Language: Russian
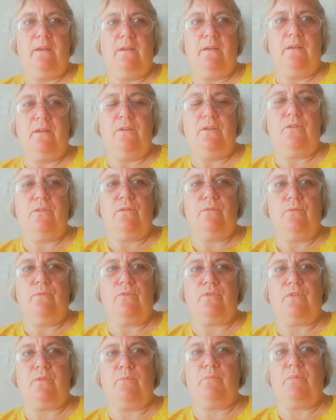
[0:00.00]
Еще
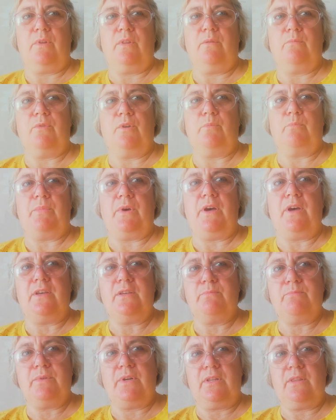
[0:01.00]
нужно было мой
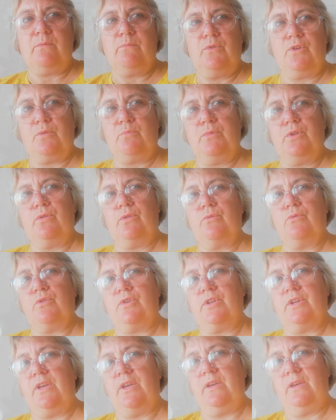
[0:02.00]
паспорт, может быть, он
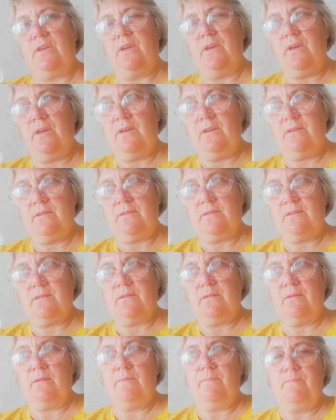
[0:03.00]
уже
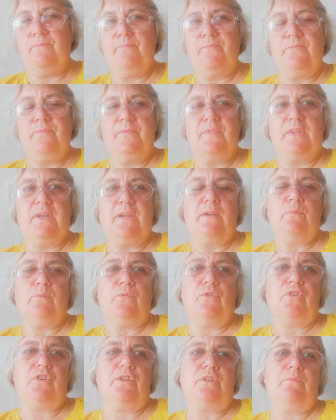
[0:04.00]
есть.
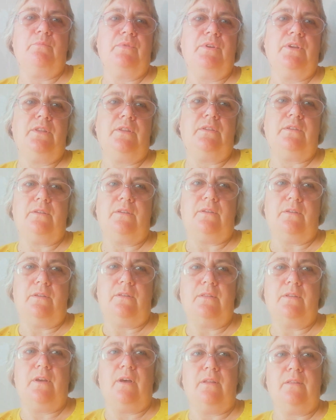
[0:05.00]
Может быть, и
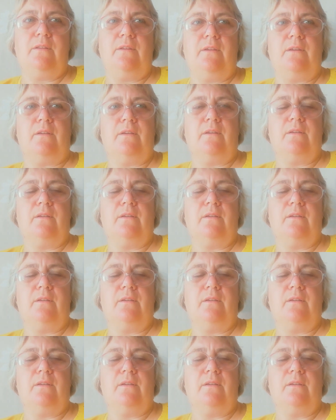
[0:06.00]
данные